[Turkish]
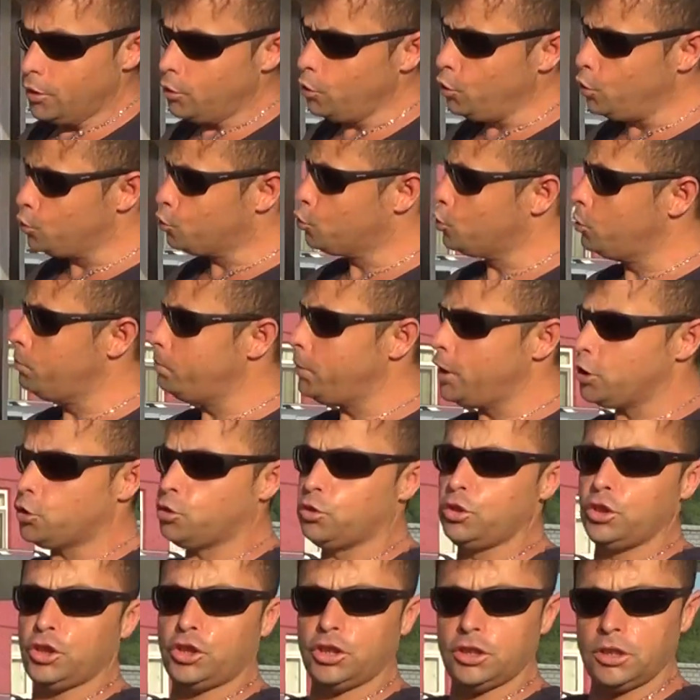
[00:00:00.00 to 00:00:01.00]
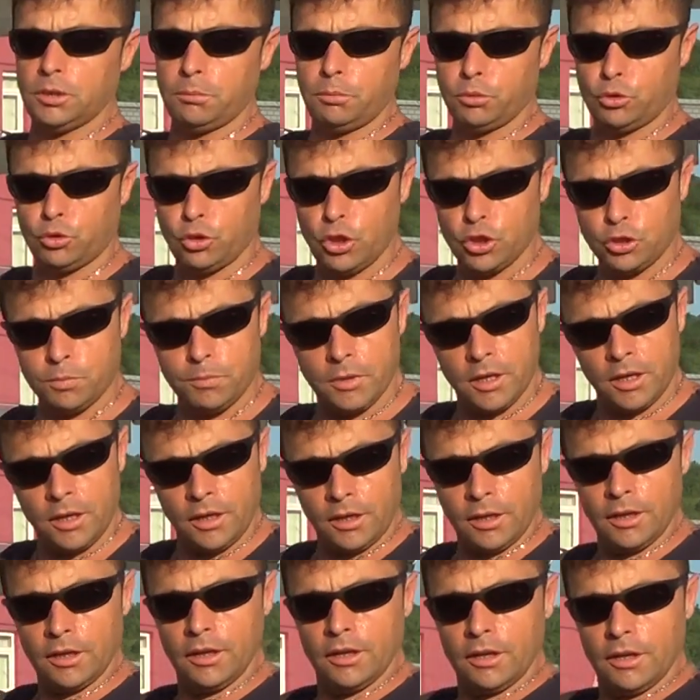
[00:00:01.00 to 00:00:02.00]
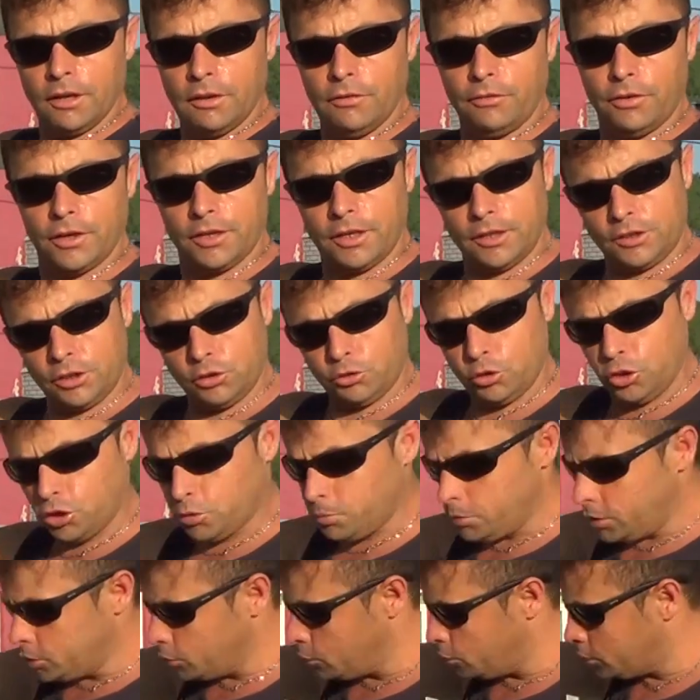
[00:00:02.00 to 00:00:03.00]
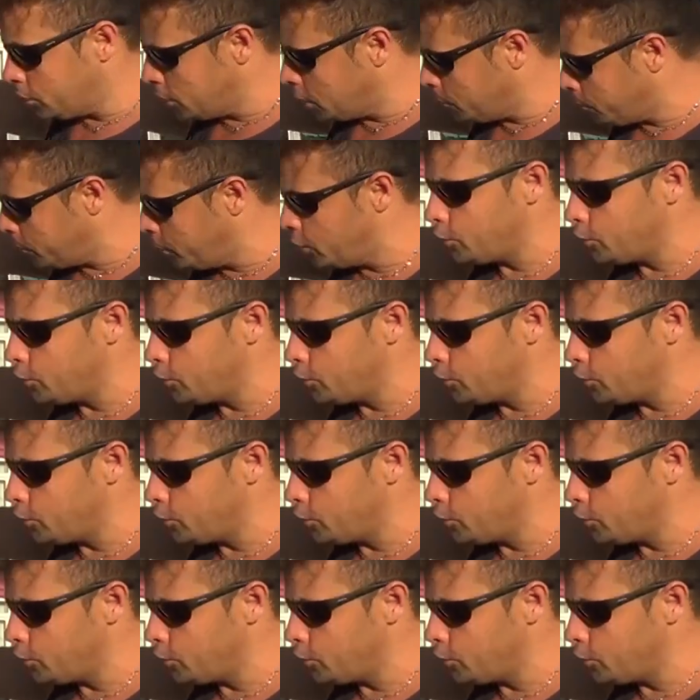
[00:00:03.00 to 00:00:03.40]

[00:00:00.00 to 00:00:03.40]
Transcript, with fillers: Üç gün, beş gün içinde bu çeşme fanatik çeşmesi olarak